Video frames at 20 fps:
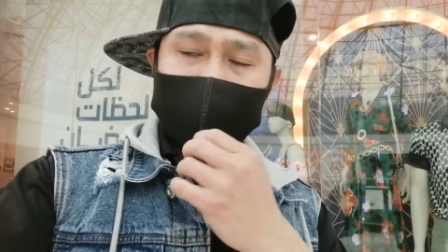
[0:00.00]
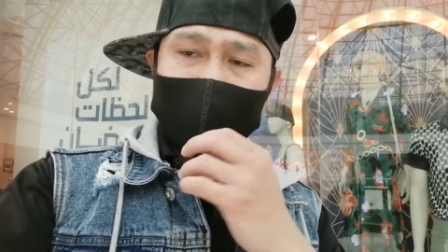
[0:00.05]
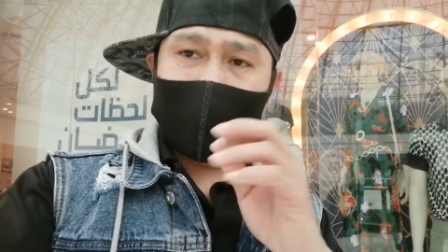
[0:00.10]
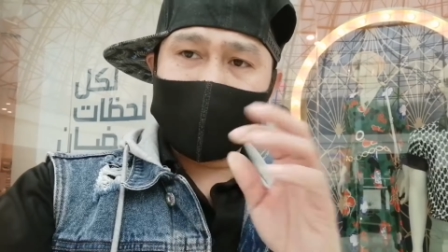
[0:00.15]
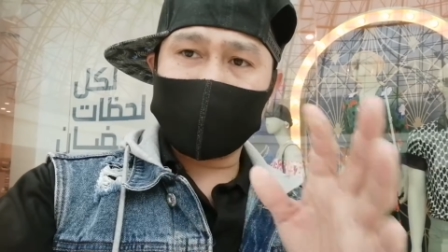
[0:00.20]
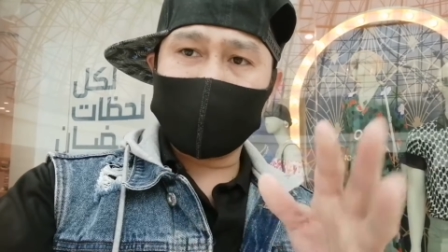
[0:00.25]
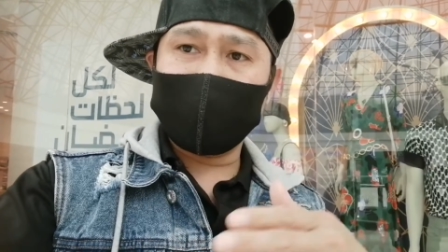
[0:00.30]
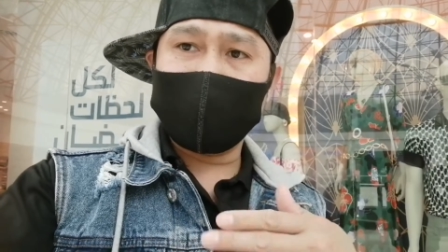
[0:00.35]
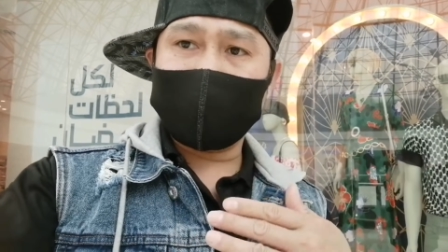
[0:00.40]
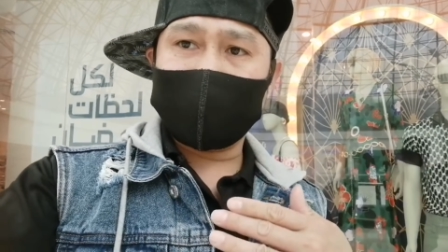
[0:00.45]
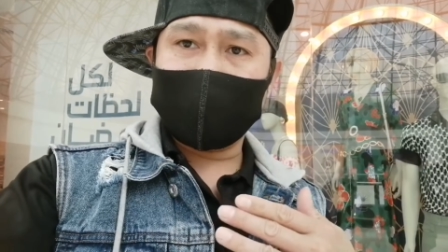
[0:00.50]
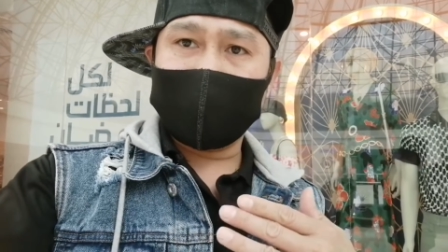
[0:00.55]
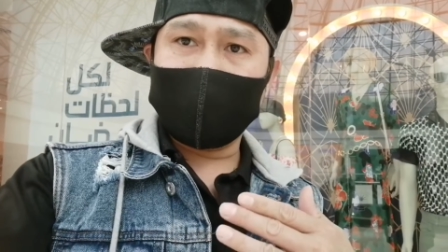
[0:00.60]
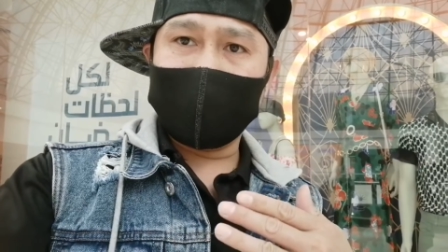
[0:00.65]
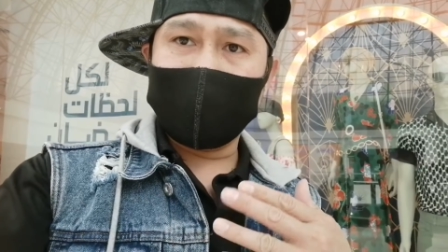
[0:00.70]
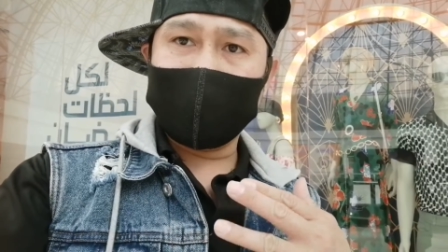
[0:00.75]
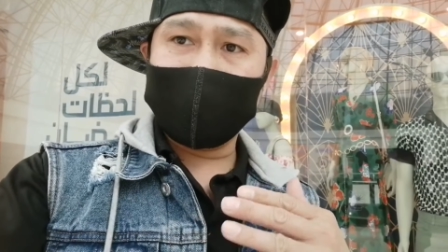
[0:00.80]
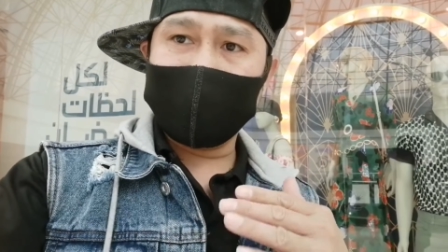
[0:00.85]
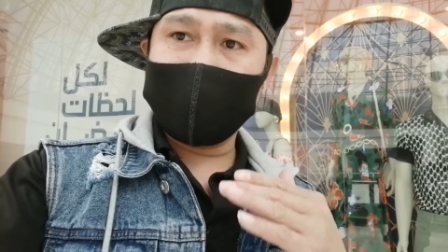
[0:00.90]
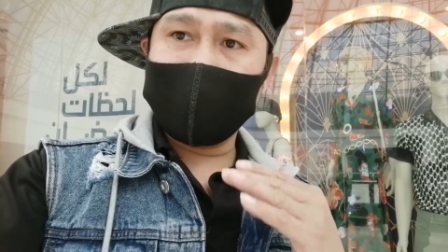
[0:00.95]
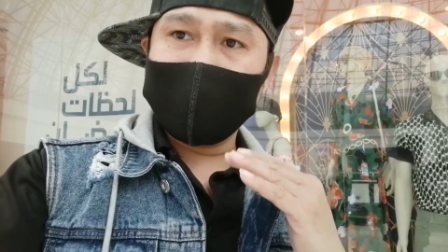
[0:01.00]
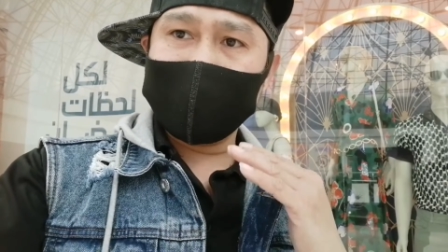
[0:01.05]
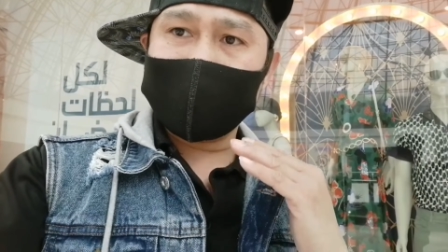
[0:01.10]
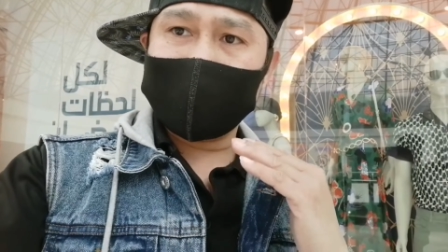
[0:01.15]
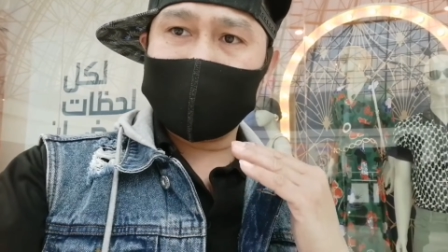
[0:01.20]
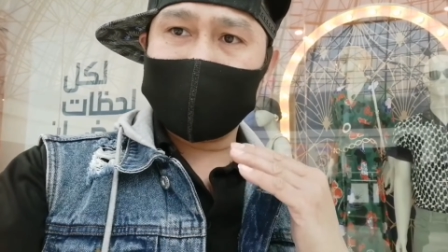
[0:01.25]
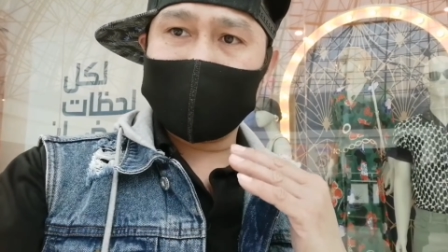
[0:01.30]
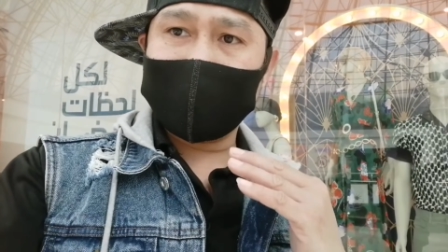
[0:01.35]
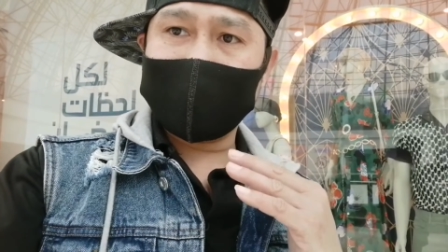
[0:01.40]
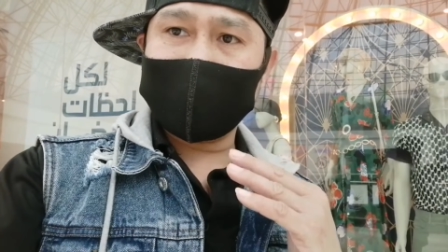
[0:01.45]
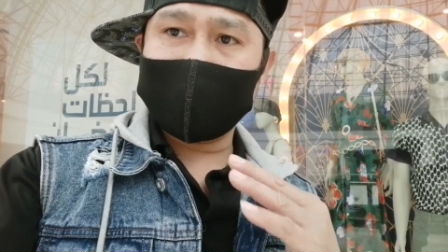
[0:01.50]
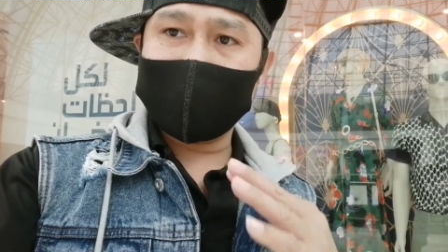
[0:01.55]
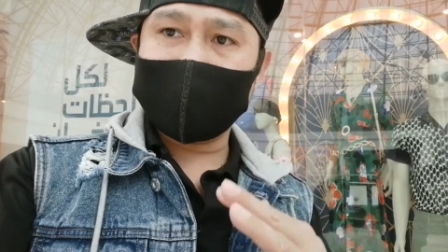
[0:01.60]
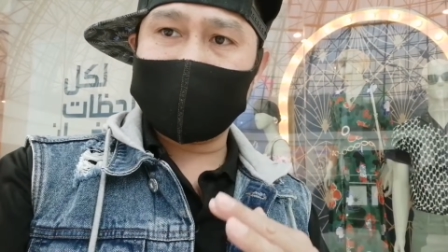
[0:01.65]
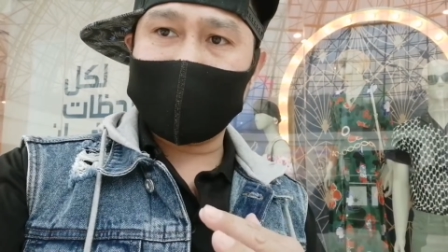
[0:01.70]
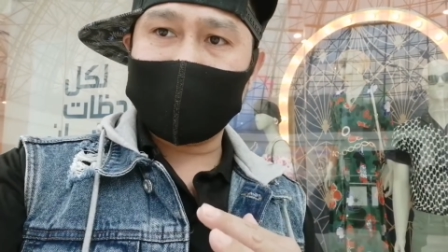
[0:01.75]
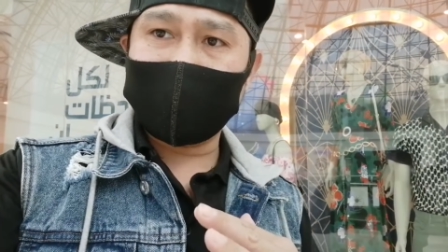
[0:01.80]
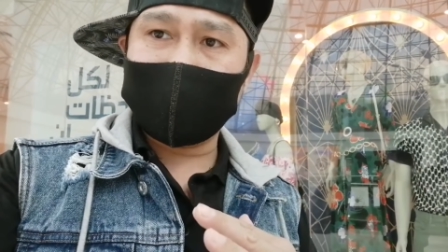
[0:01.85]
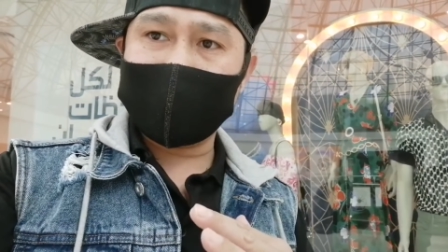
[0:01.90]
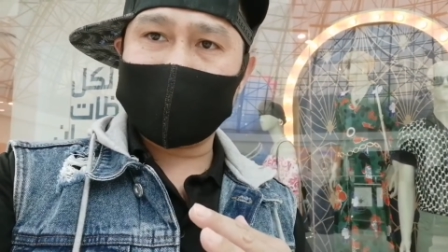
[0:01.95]
reaction nito. Okay guys,
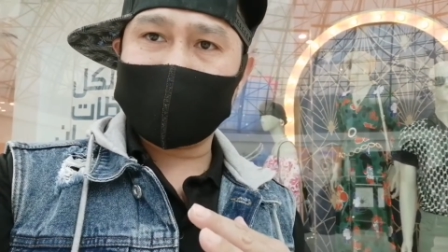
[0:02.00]
and um, God